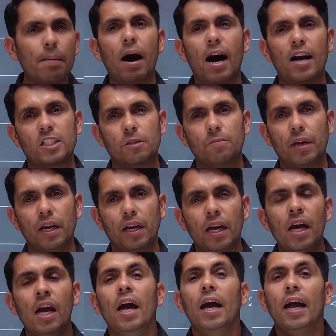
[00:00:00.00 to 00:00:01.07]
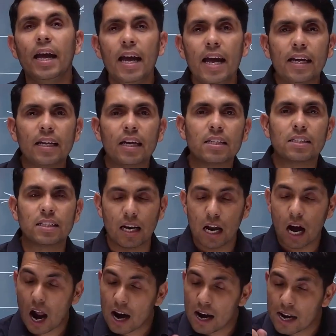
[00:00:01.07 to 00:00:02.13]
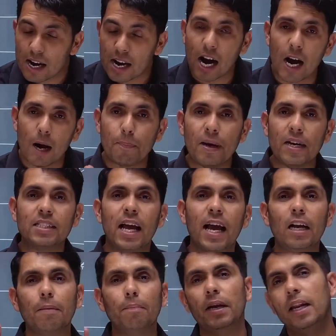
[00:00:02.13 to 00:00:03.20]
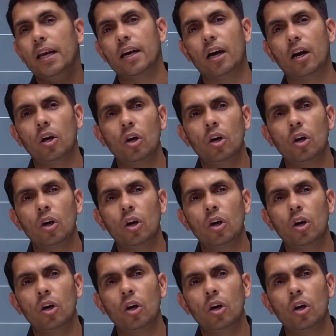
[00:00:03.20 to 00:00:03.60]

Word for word: मार्क्स में एक क्वेश्चन हंड्रेड परसेंट मिलेगा